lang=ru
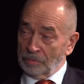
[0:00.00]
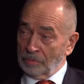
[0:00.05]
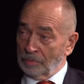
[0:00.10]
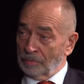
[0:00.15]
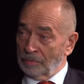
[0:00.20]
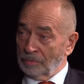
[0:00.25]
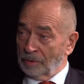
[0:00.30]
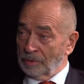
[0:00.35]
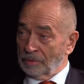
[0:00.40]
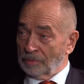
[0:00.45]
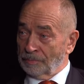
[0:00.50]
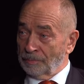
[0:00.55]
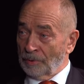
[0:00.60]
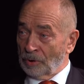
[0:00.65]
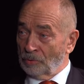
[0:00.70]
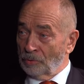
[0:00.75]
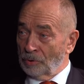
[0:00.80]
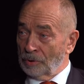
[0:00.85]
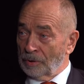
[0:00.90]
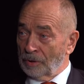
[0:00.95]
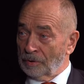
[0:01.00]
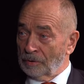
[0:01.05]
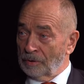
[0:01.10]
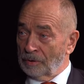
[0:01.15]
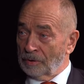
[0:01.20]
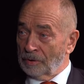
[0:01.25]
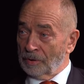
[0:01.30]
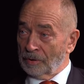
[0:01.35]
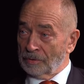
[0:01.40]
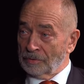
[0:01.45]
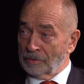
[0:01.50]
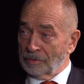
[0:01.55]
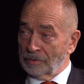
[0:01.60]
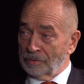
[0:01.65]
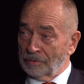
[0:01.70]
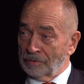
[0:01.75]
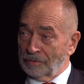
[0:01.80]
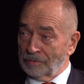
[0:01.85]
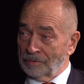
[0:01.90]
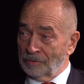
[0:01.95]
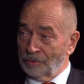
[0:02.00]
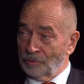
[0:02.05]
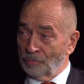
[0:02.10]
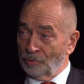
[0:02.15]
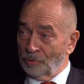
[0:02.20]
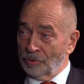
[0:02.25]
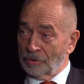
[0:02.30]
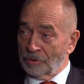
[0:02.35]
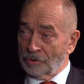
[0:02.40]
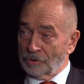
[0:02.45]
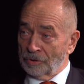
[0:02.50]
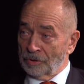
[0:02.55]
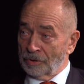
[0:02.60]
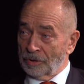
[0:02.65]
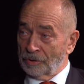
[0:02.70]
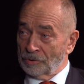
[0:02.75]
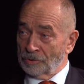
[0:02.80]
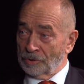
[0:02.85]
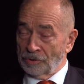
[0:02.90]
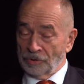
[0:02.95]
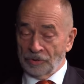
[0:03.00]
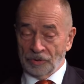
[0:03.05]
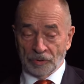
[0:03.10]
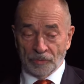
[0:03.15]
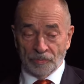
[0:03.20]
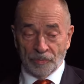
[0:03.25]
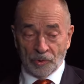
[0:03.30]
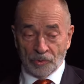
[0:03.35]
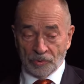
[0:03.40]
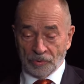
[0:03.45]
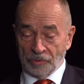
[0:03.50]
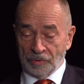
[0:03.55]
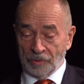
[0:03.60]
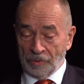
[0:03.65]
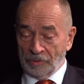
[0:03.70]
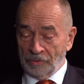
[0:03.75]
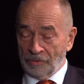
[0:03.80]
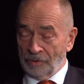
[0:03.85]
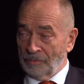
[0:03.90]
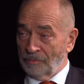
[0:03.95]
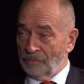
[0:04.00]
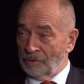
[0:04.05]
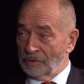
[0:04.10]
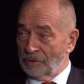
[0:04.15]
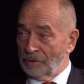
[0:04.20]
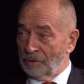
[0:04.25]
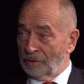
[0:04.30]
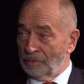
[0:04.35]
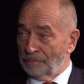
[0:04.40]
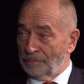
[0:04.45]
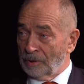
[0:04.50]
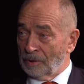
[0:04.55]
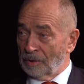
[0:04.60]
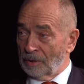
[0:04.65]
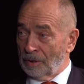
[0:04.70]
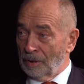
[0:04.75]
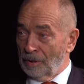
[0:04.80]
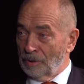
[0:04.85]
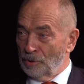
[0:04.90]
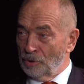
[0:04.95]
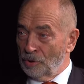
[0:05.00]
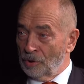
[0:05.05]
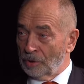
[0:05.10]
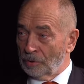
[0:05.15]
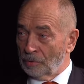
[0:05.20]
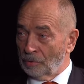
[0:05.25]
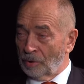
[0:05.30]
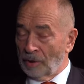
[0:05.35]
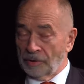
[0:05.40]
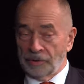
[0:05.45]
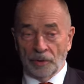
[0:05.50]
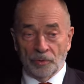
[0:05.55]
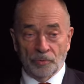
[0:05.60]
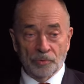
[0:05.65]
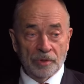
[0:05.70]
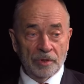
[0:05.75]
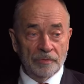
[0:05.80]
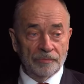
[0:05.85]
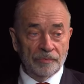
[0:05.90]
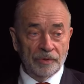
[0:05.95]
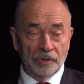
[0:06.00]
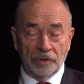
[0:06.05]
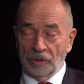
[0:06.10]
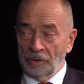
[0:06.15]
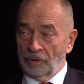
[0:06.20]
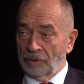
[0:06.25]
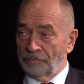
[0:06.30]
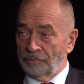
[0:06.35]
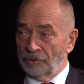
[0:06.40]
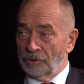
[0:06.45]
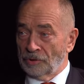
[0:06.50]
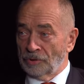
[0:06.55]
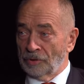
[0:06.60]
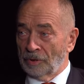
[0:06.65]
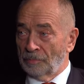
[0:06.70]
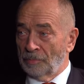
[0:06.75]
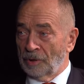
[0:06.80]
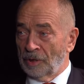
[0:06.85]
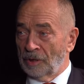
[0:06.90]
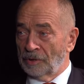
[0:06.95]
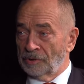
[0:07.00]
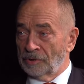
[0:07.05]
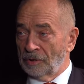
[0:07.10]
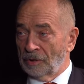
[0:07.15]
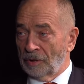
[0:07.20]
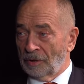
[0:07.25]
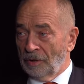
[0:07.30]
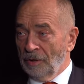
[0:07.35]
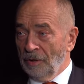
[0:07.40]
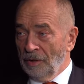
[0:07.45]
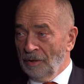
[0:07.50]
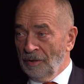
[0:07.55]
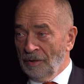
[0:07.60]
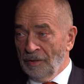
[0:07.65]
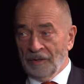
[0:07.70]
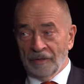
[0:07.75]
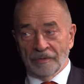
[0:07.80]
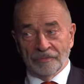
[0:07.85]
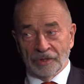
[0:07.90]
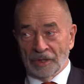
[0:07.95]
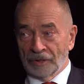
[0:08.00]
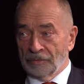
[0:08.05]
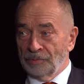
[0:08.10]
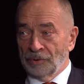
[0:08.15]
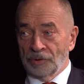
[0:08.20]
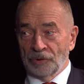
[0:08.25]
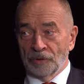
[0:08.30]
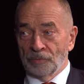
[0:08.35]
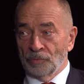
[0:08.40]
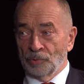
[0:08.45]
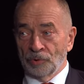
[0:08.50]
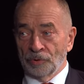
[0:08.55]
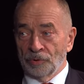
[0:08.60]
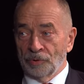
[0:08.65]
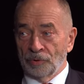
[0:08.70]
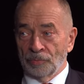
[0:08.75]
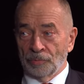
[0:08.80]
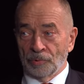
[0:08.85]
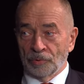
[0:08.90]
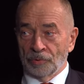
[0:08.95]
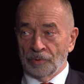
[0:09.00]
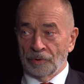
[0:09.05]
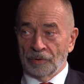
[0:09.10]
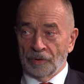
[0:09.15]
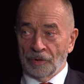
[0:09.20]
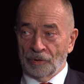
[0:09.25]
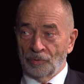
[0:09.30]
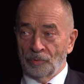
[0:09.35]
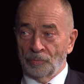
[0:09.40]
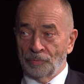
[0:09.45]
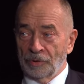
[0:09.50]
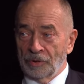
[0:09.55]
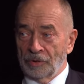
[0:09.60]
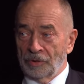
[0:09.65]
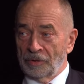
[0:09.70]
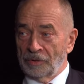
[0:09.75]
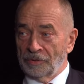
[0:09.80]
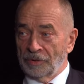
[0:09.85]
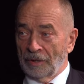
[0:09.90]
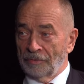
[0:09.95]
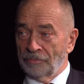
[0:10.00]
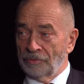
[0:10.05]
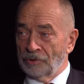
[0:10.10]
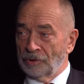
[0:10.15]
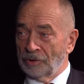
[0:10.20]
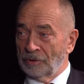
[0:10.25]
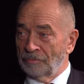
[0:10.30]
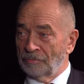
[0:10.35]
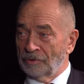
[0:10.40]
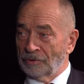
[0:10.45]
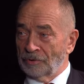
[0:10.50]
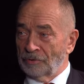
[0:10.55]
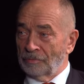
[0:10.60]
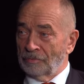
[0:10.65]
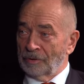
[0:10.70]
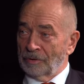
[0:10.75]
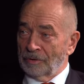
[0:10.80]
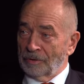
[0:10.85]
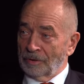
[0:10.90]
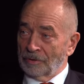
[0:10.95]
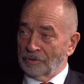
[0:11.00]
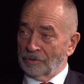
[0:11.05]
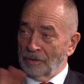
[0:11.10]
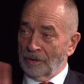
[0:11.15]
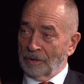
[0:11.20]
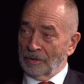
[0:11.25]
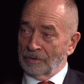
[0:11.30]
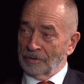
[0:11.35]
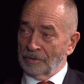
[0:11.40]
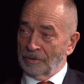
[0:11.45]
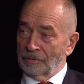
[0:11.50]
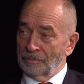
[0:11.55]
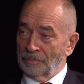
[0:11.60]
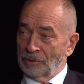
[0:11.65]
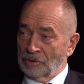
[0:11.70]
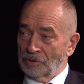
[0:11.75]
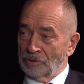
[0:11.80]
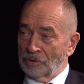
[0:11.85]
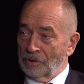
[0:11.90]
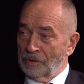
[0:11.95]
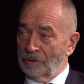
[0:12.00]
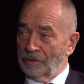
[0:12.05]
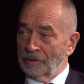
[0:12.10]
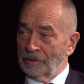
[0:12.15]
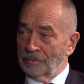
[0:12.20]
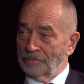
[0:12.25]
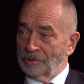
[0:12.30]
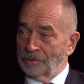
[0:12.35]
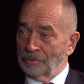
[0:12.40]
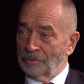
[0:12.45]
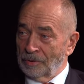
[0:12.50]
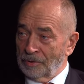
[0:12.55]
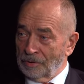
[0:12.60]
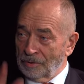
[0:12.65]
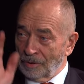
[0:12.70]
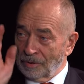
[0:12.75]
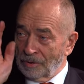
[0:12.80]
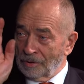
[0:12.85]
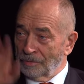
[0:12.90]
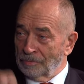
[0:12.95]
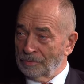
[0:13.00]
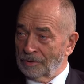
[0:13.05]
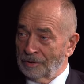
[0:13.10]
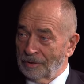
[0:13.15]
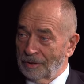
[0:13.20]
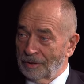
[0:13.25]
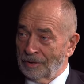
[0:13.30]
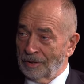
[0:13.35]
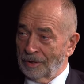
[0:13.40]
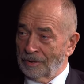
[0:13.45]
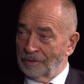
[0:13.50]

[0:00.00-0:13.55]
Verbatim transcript: э, спокойно откликаться на любой расширяющийся спрос. Так, дефицита пока нету. Хотя уже в, книг, в книжных магазинах в Санкт-Петербурге просто так купить нельзя, везде выставлен аншлаг, бестселлер и все, и заказывайте как